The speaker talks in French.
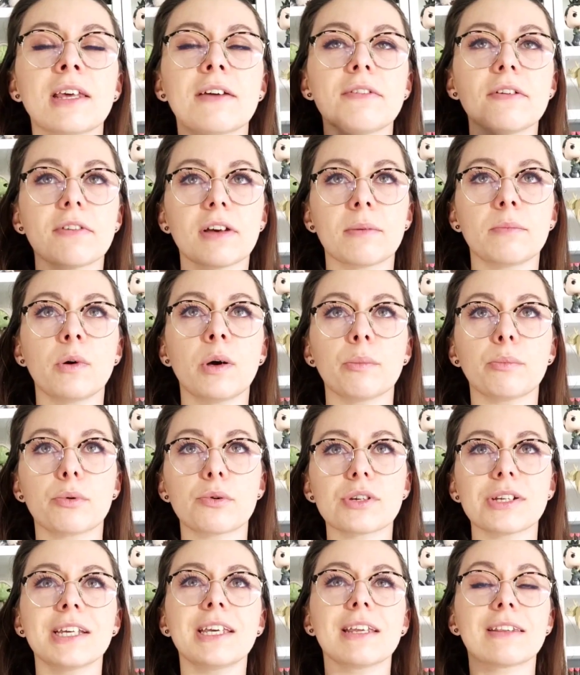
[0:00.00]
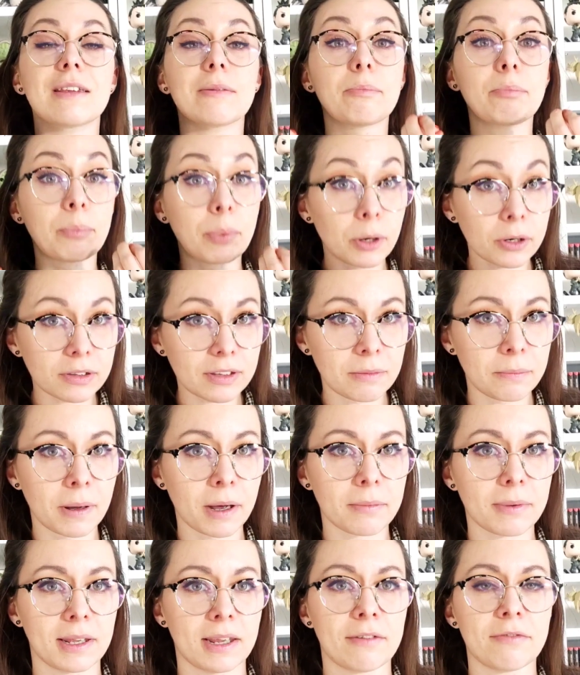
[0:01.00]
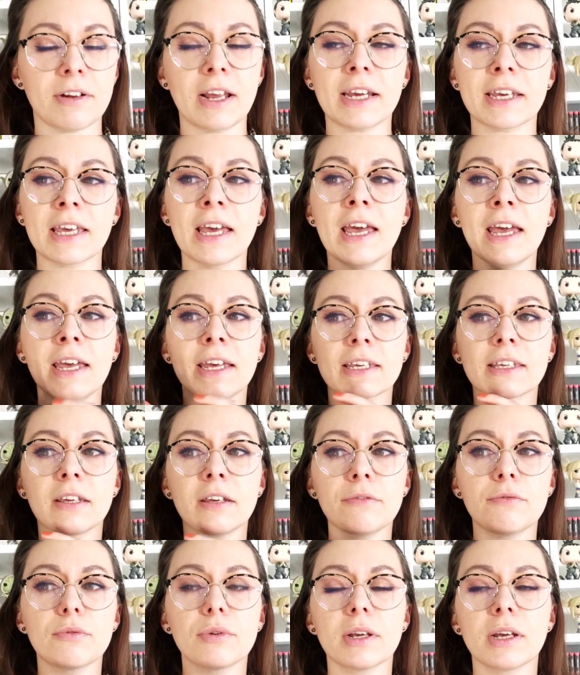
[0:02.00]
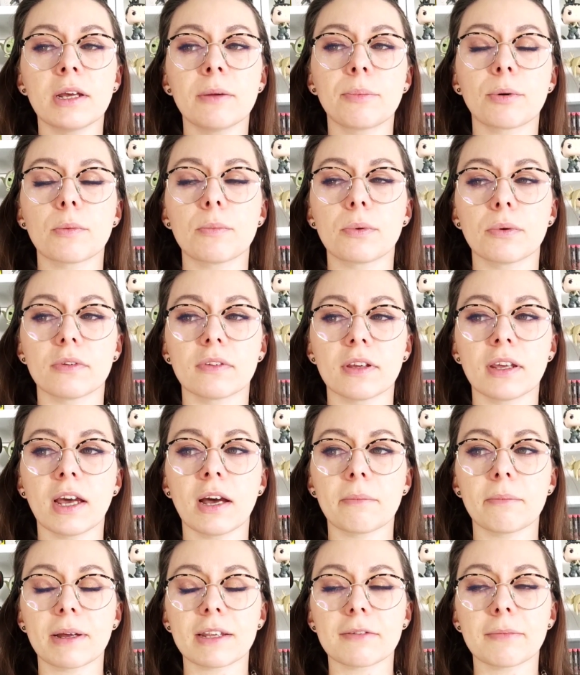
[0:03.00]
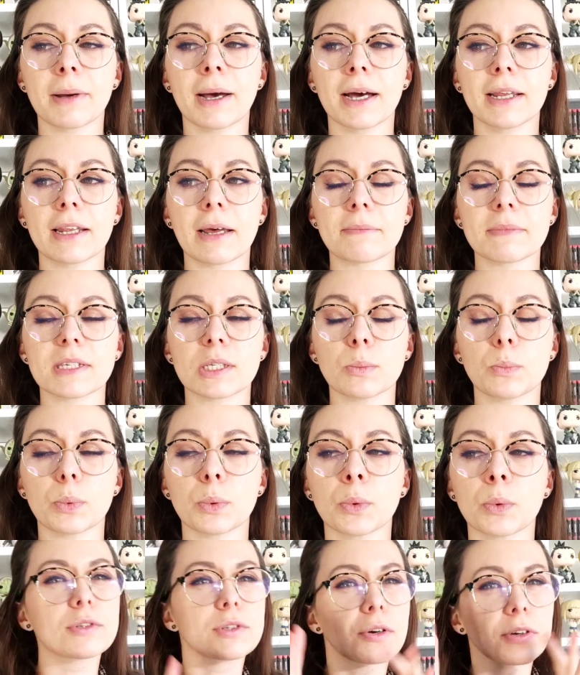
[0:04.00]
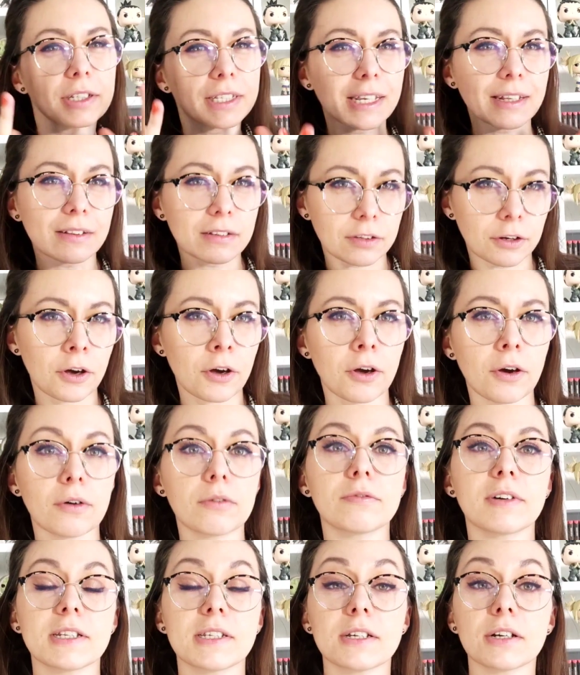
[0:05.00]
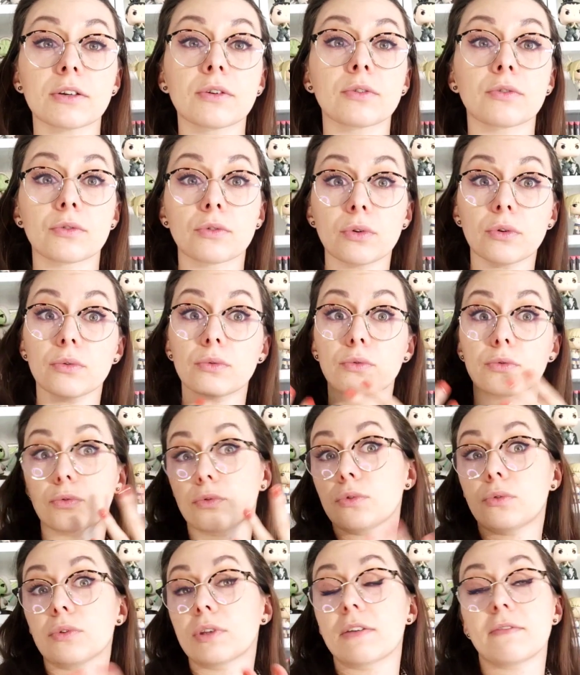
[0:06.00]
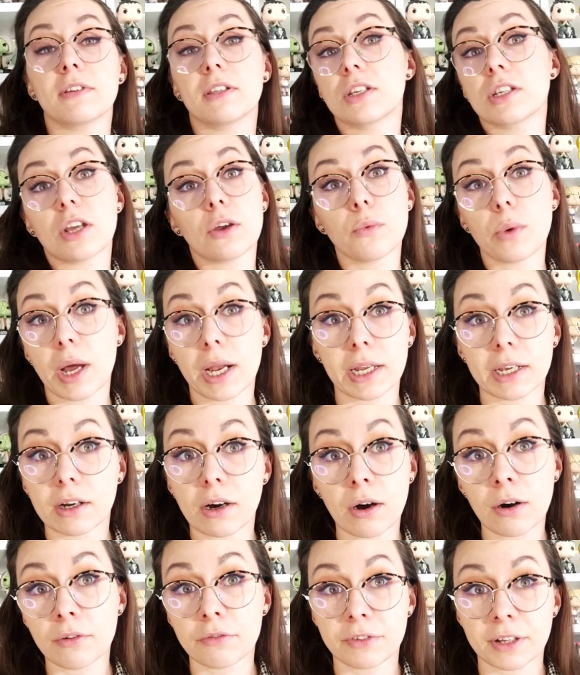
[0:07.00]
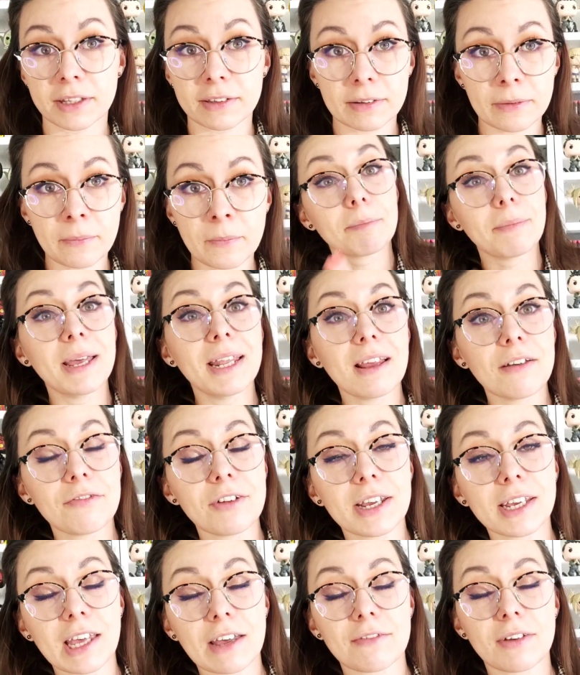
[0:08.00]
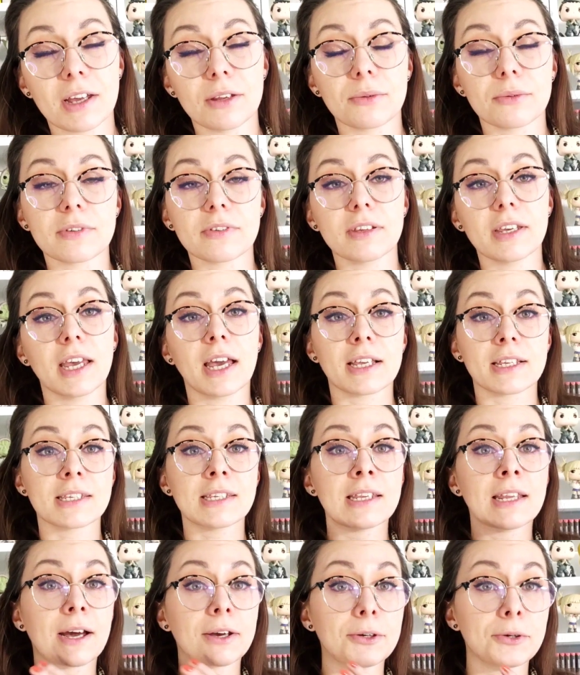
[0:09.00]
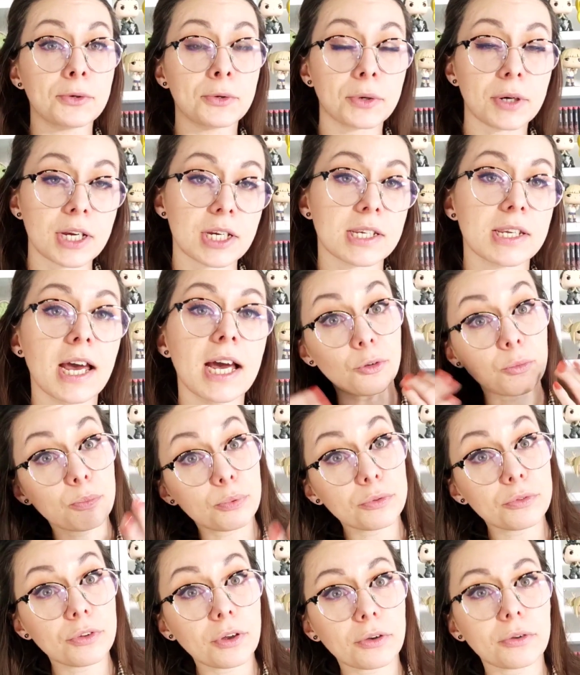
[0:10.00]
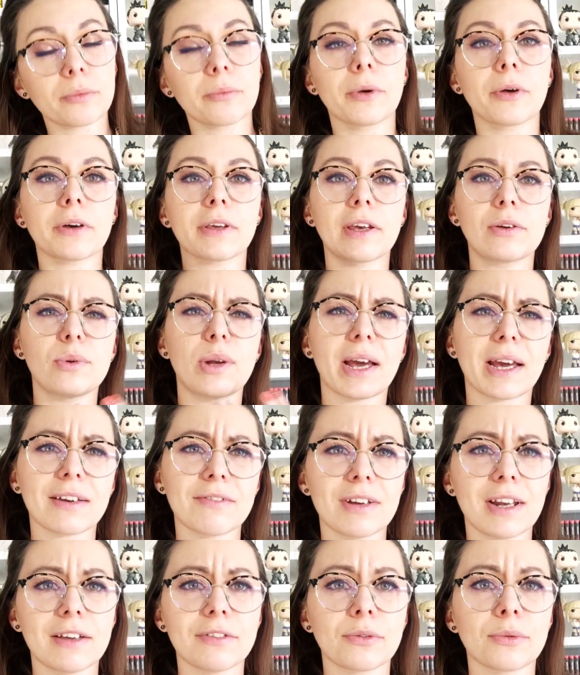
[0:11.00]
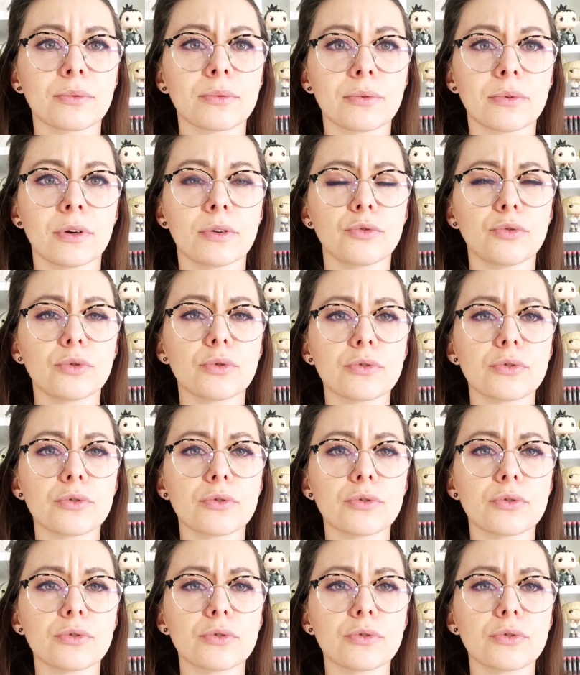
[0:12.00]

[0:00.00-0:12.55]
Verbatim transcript: il y avait vraiment un projet qui était porté par Ben Affleck, qui voulait proposer un Batman un petit peu plus enquêteur, on va dire, que ce qu'on ce qu'on avait déjà eu à l'écran en fait. Ben Affleck avait annoncé un scénario original. Il y a eu plusieurs rumeurs, il y a eu la révélation euh, du